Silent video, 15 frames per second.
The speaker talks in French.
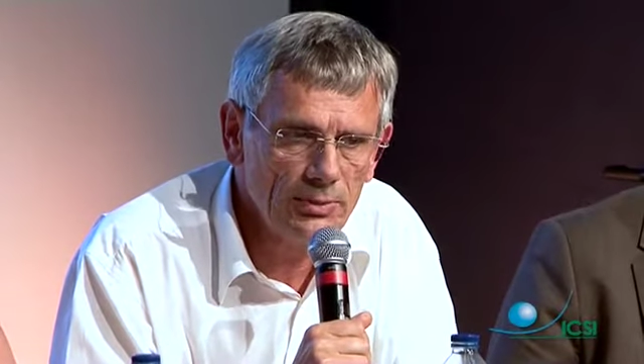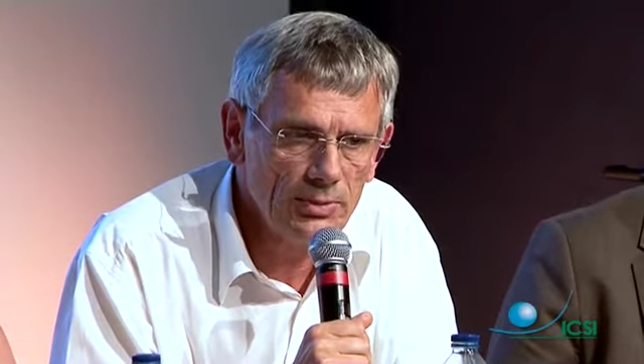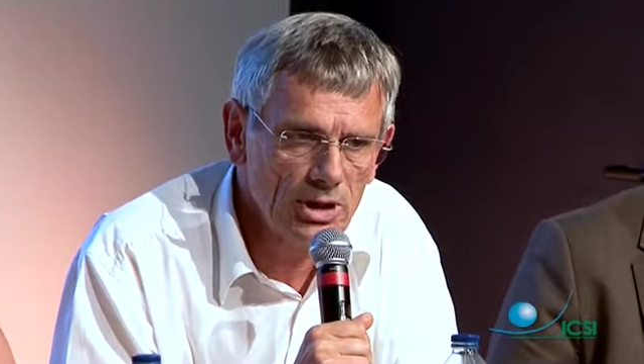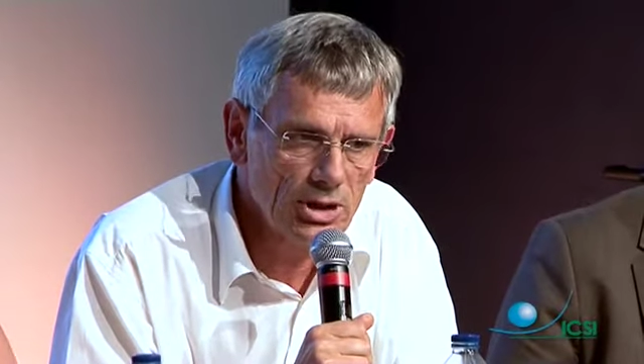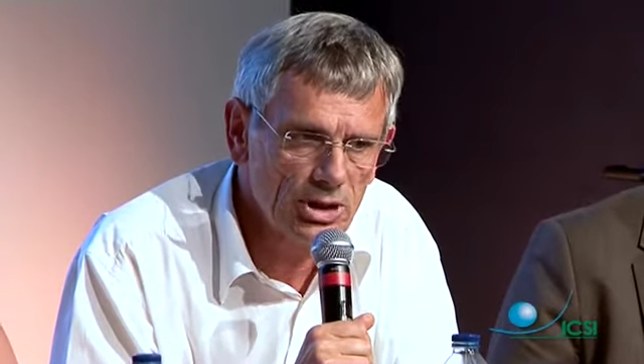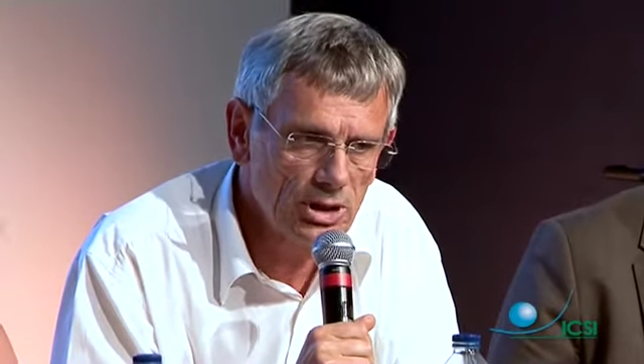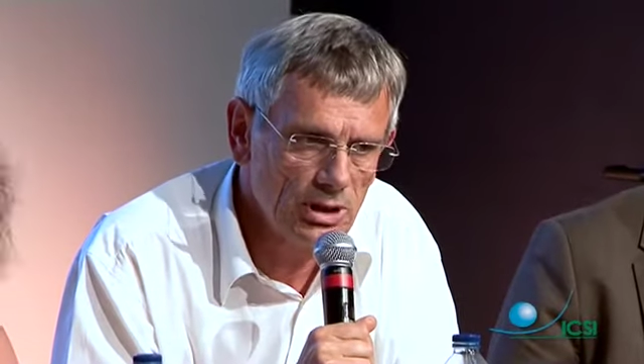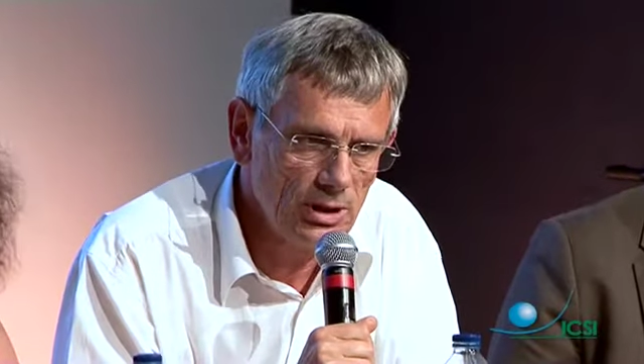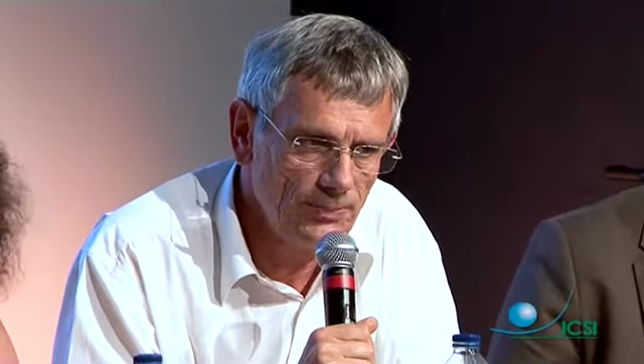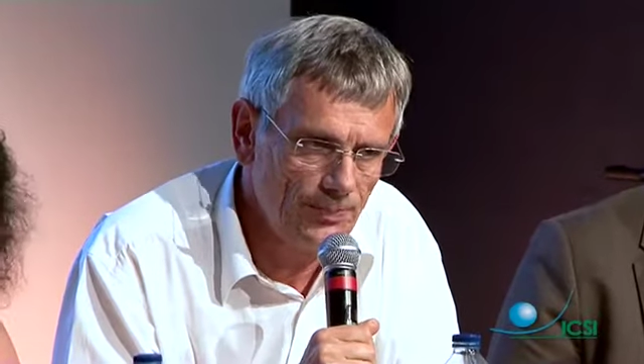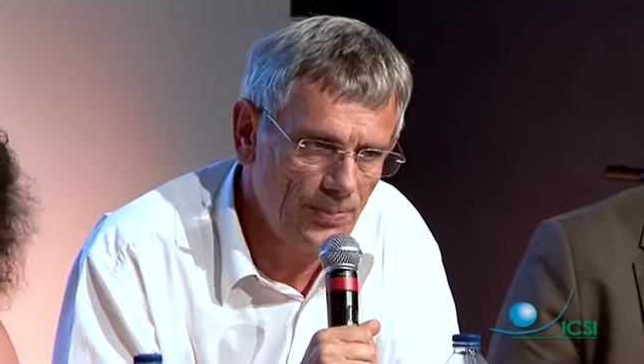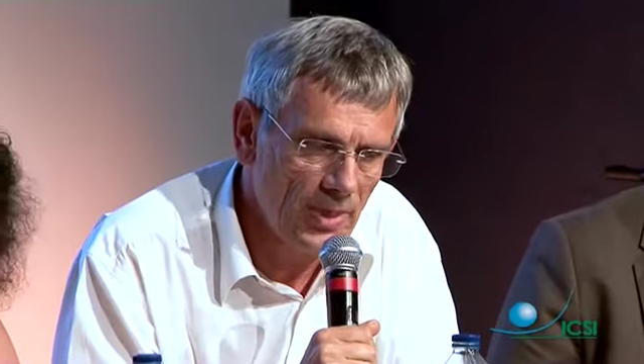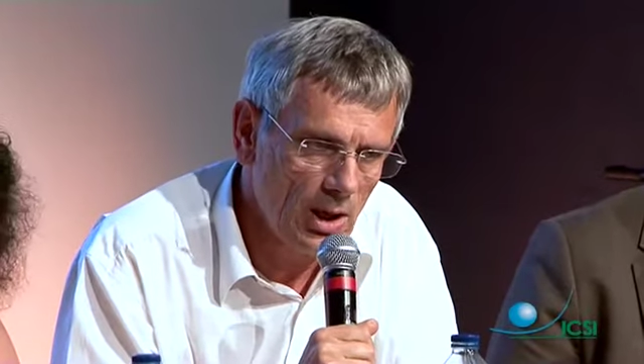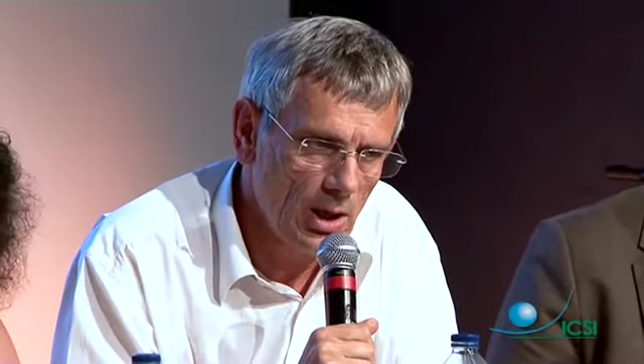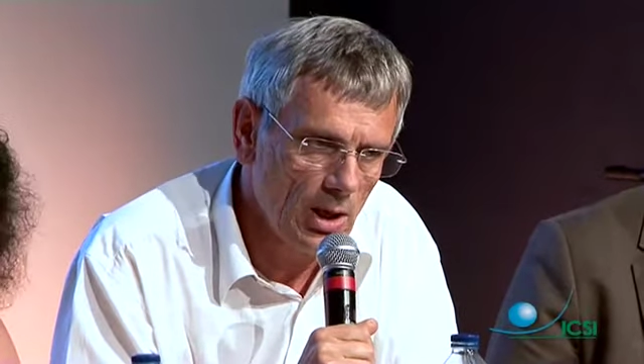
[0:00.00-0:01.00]
marché
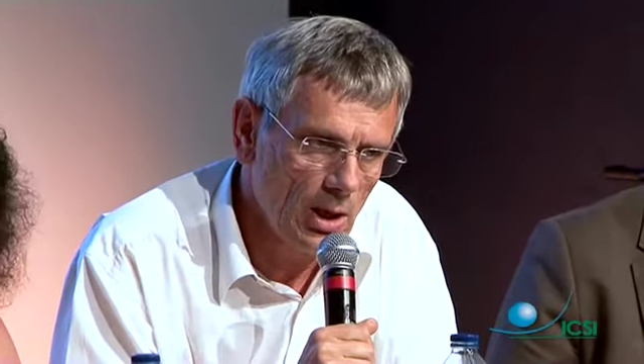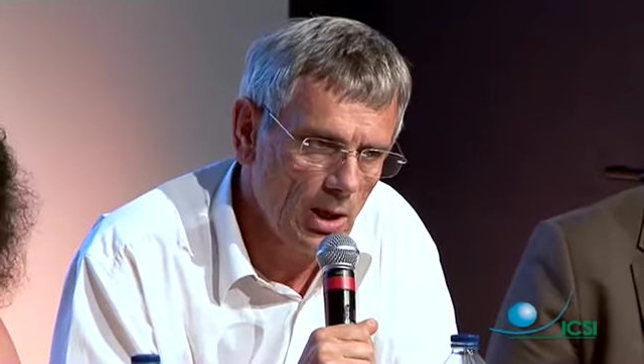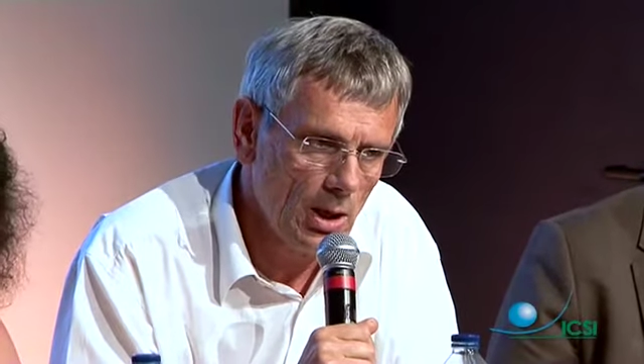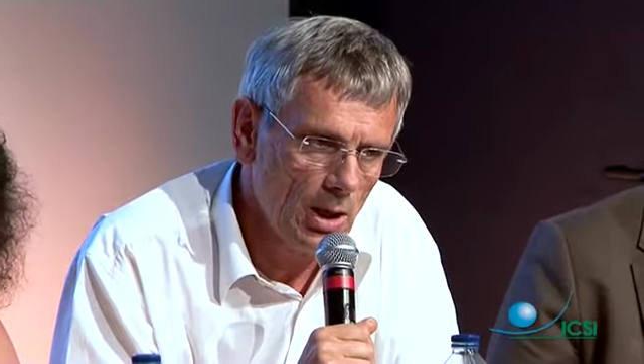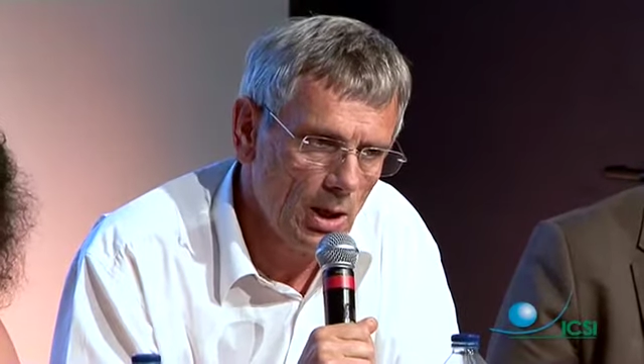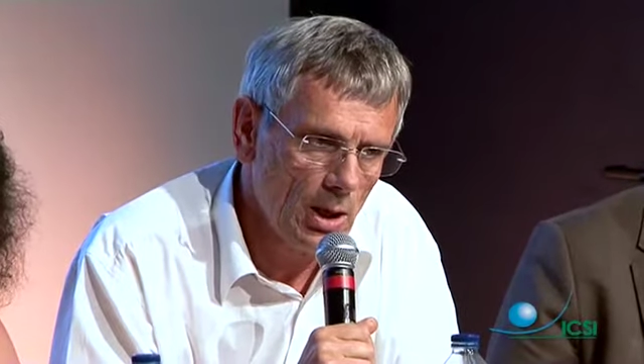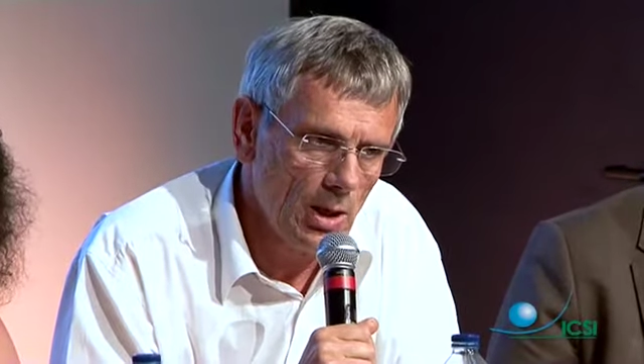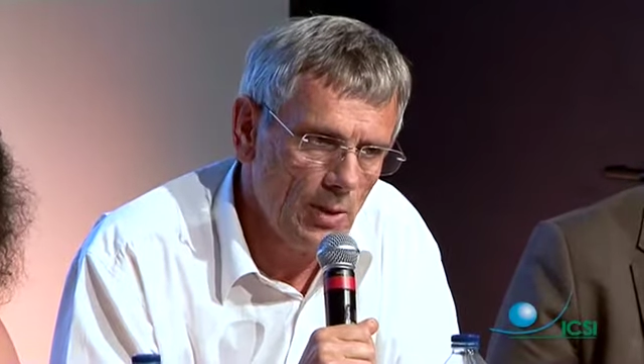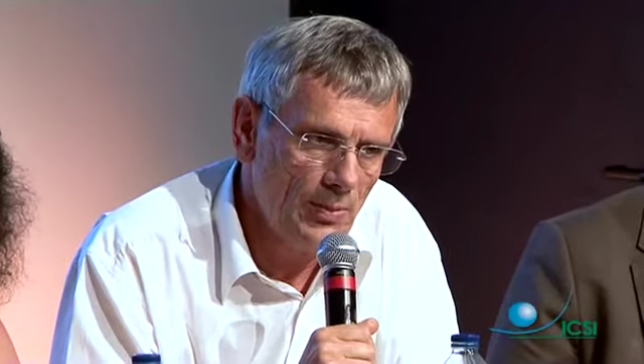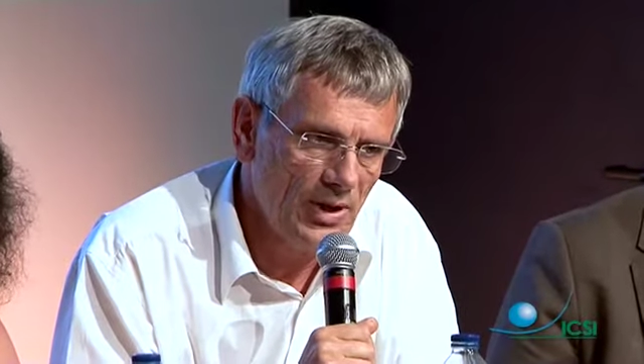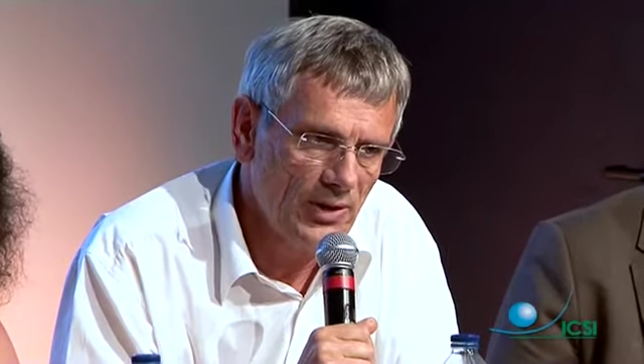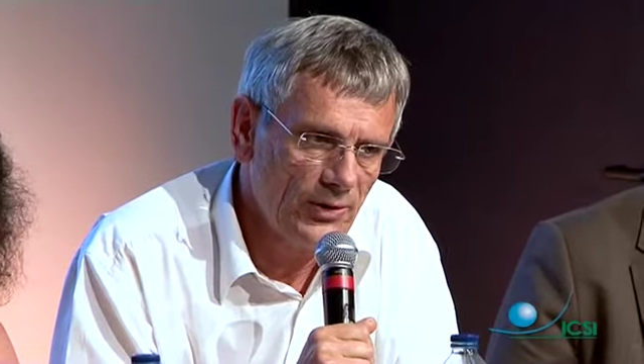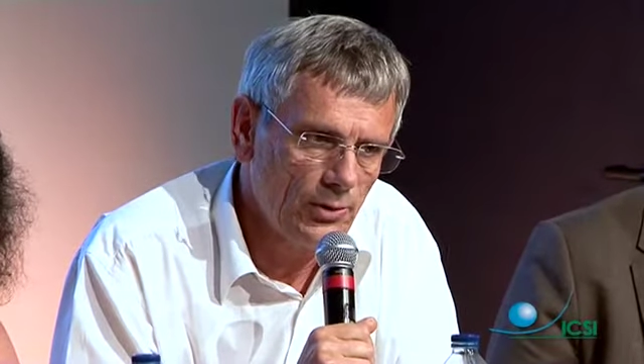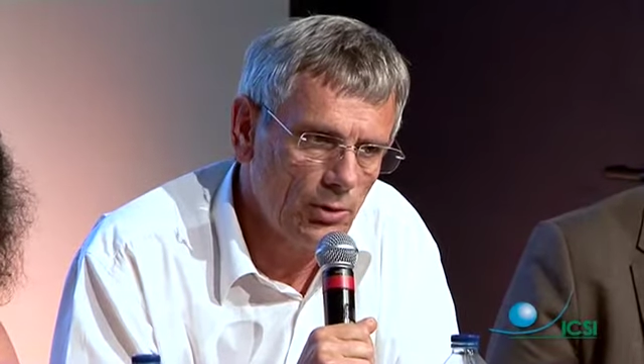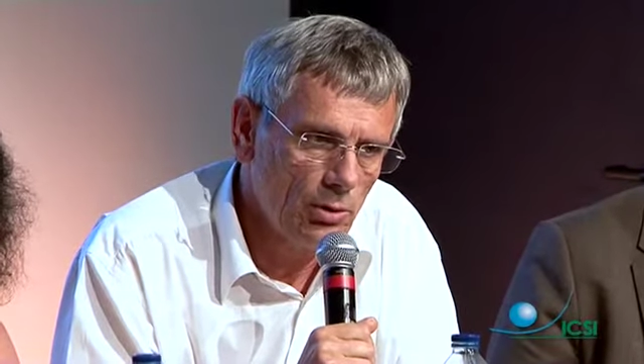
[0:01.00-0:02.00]

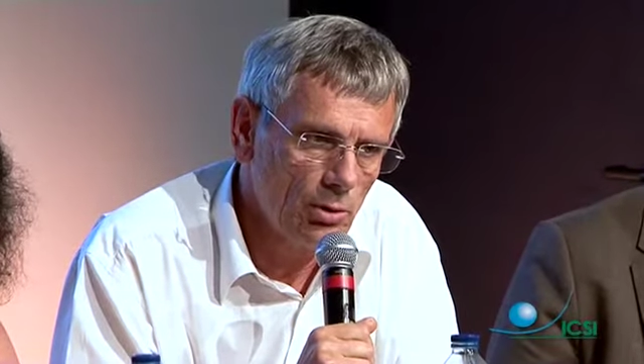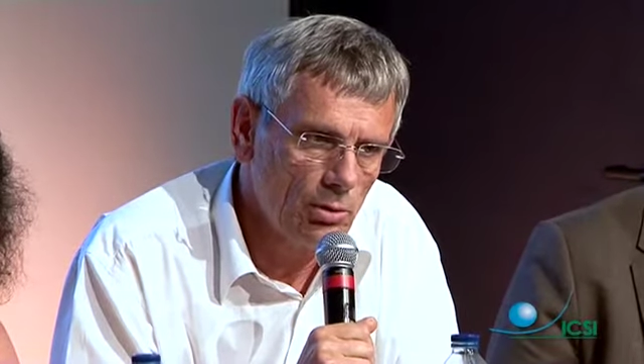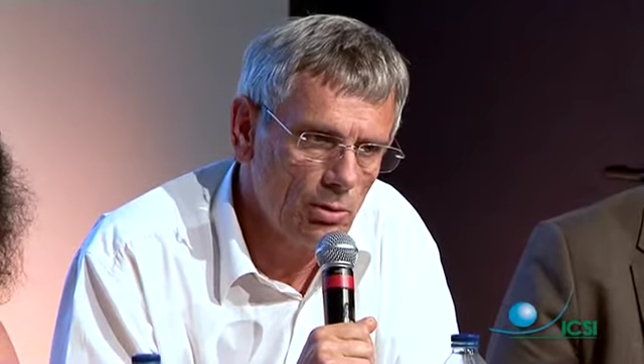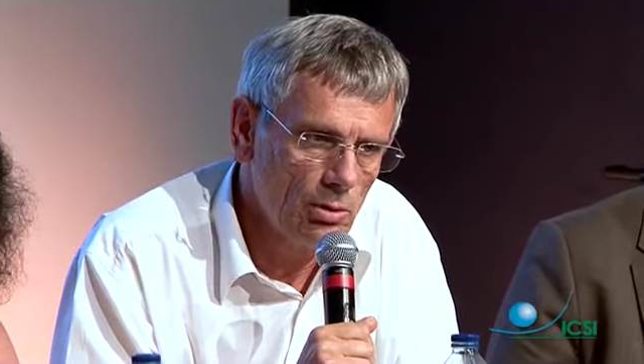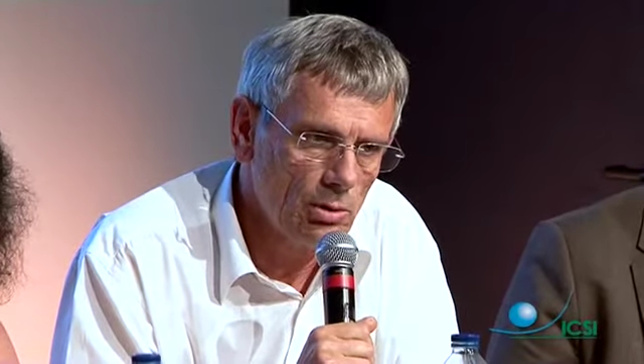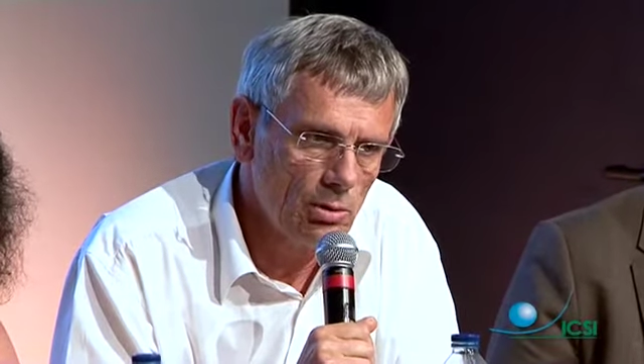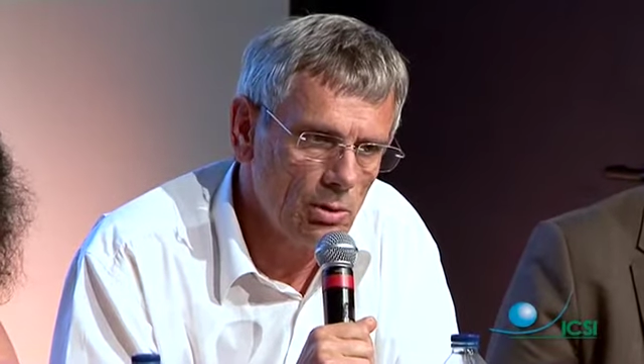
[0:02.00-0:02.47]
Parce que